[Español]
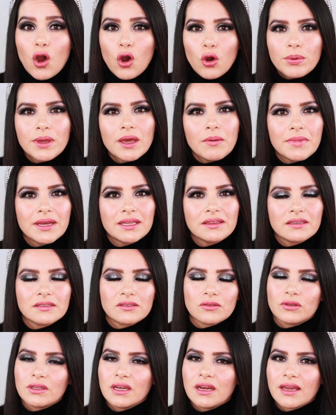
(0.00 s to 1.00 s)
Obviamente
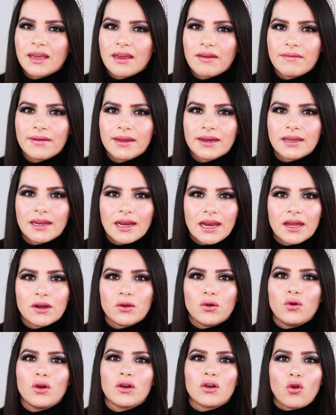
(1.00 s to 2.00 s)
esto tiene que ver,
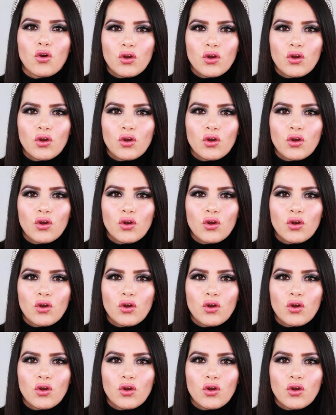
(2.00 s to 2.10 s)
claro,